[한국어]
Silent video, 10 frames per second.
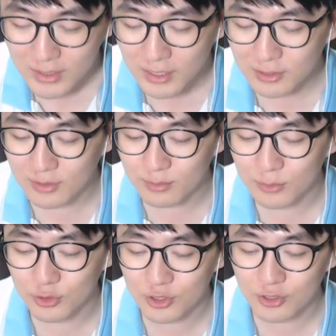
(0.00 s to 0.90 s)
그래서
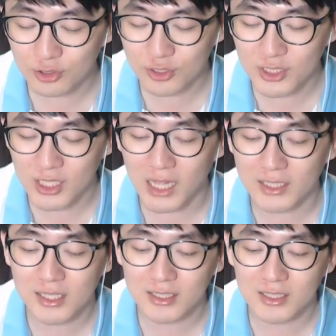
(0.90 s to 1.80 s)
유승준 씨
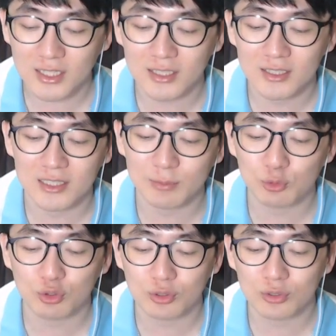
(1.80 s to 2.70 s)
아직까지가
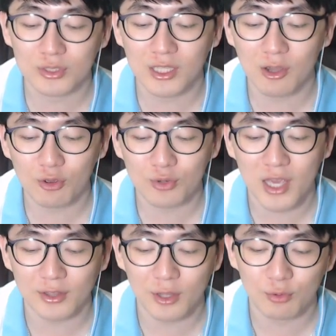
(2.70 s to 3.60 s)
입국이
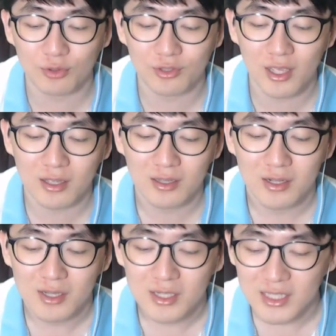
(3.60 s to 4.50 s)
허용이 안 되고 있는데
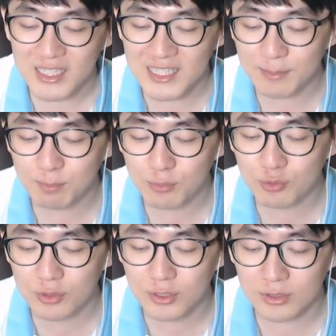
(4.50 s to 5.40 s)
입
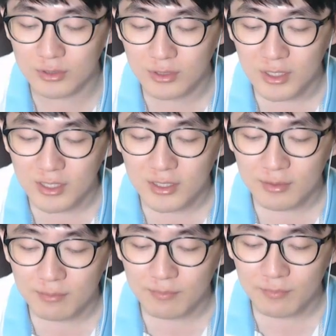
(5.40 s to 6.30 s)
그
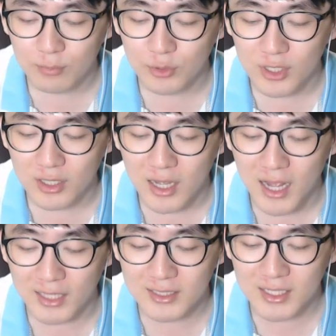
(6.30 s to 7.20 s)
뭐냐
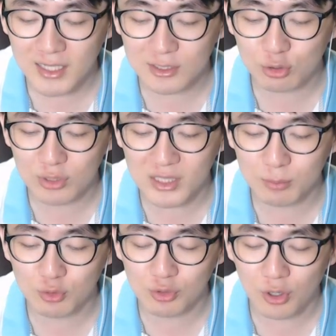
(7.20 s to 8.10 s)
아직까지도
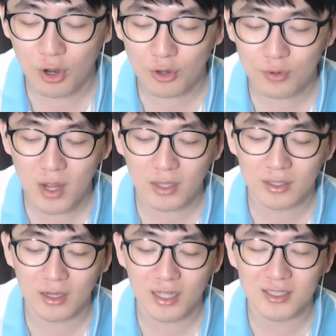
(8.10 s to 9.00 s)
입국을
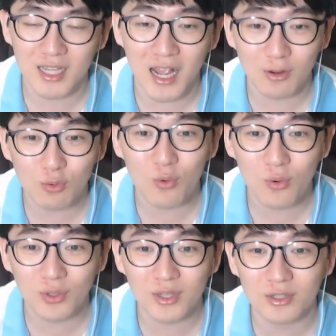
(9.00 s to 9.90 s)
허용하지
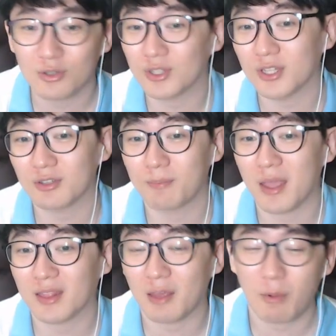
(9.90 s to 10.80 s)
않고 있는 거에 대해서
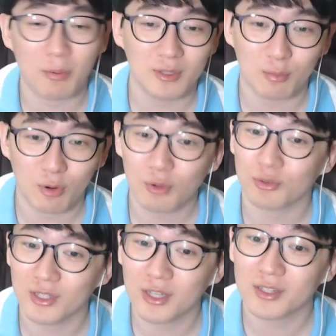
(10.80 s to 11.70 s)
대법원이
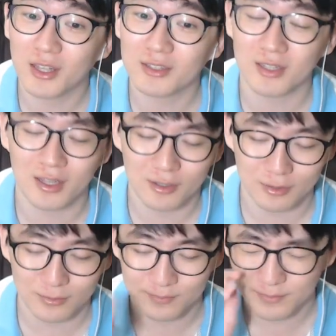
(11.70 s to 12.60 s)
뭐라고
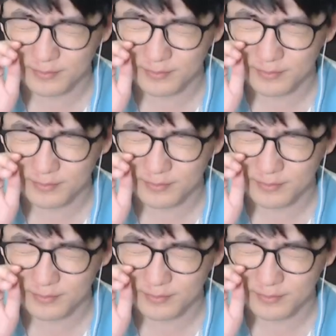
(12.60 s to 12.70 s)
했잖아요.